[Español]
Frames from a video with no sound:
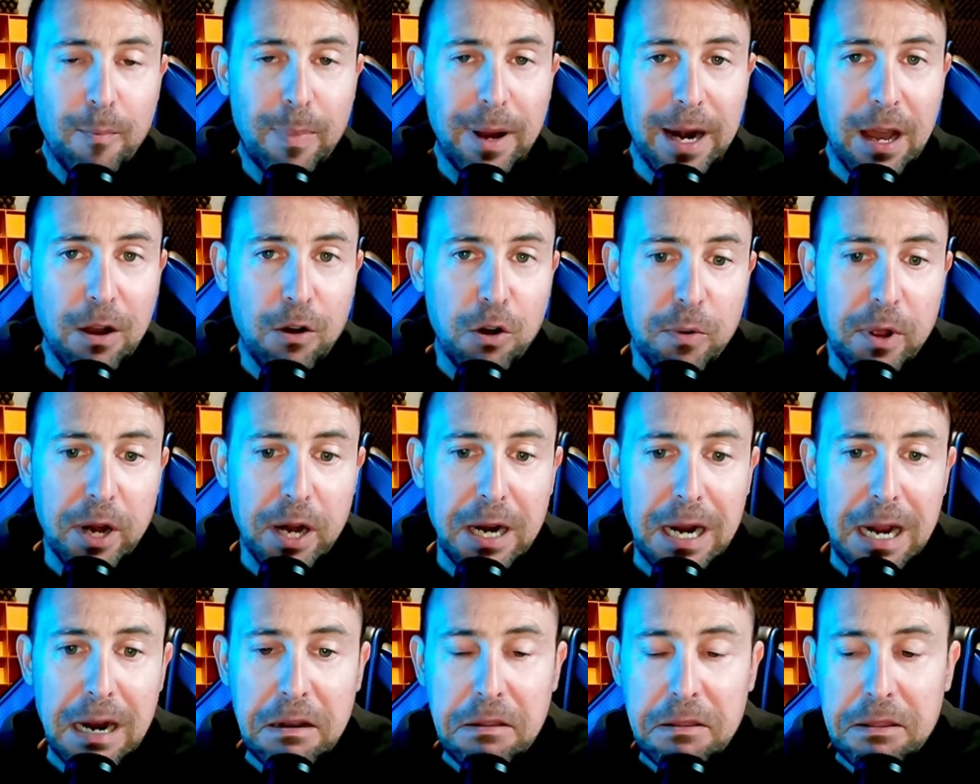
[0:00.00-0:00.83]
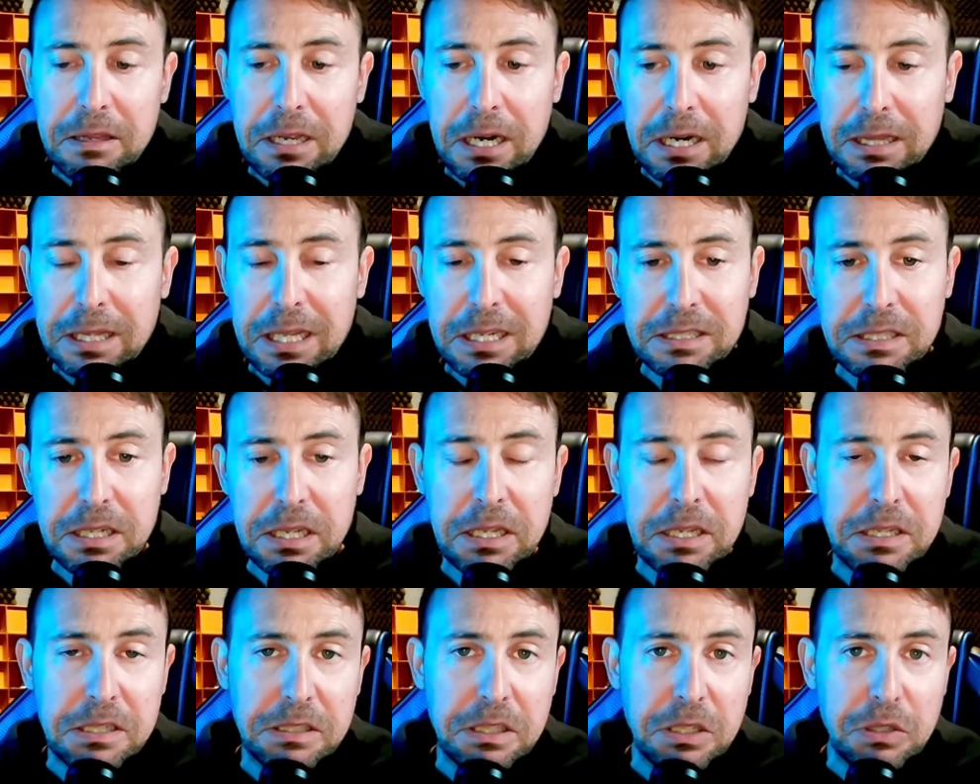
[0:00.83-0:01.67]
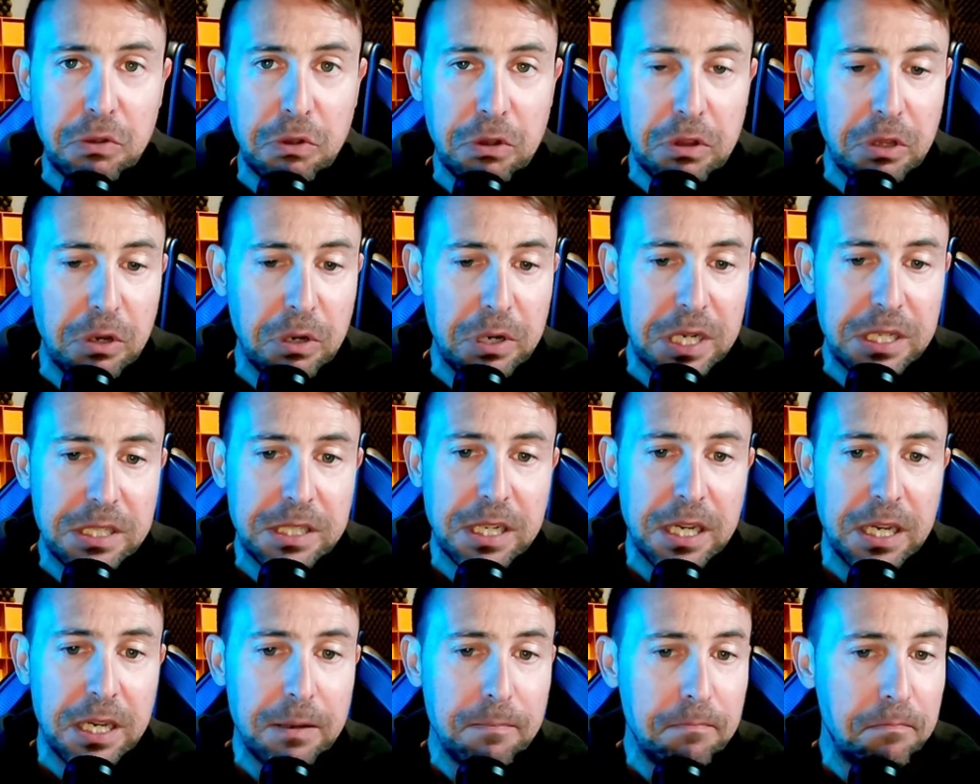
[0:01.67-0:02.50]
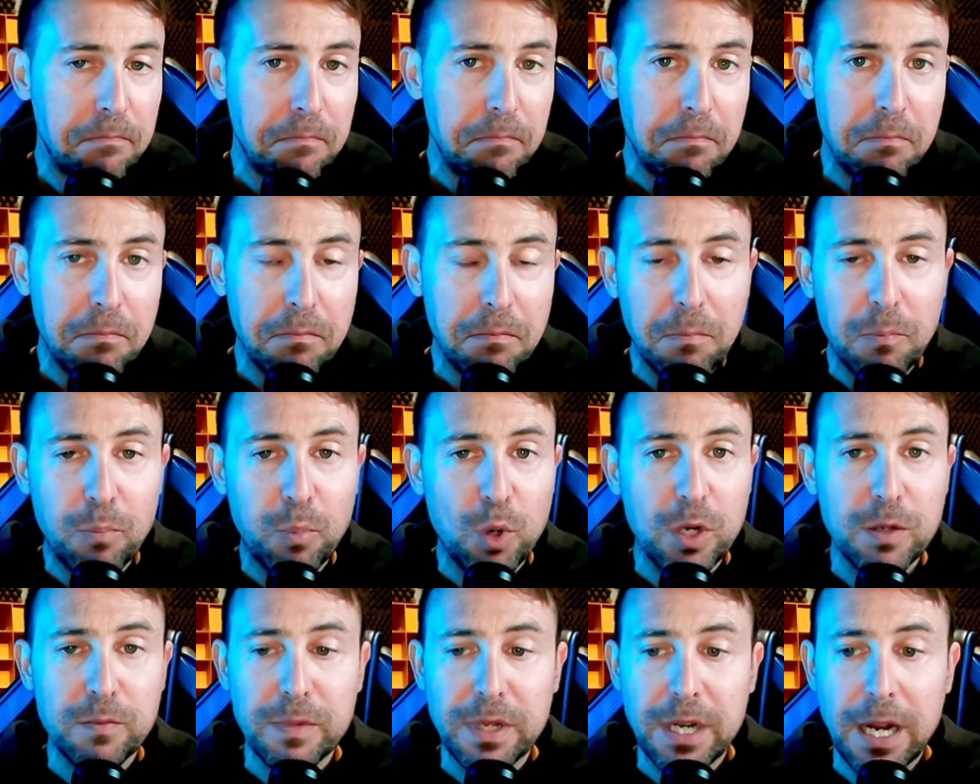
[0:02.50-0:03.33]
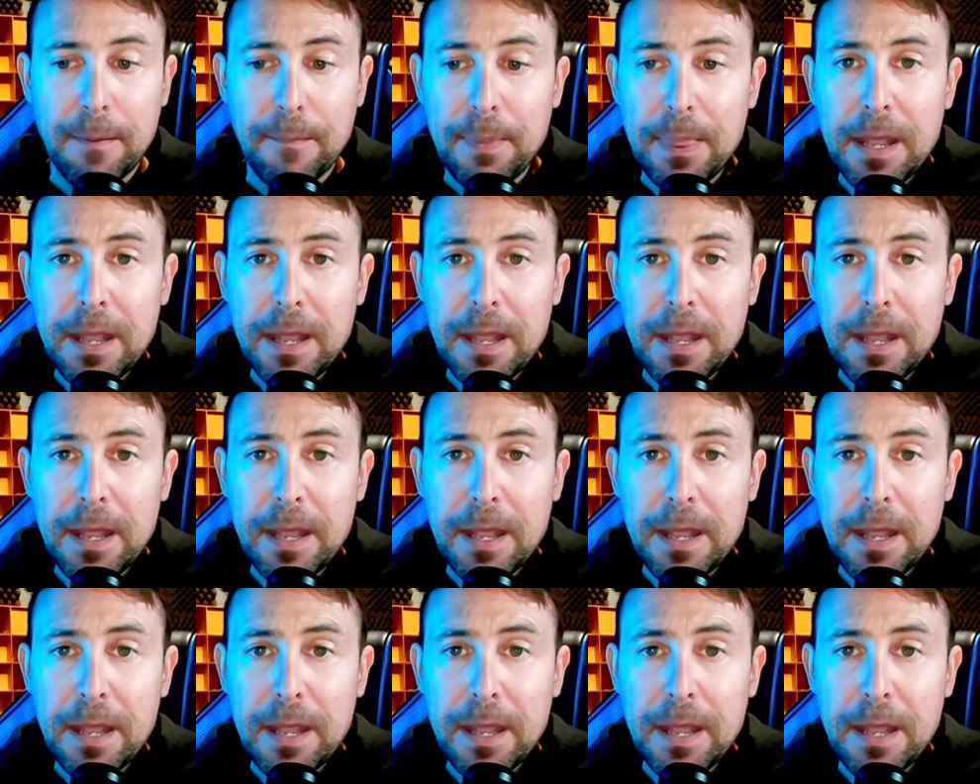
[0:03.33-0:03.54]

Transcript: para gobernar ciertas instituciones que, mm, pues mira,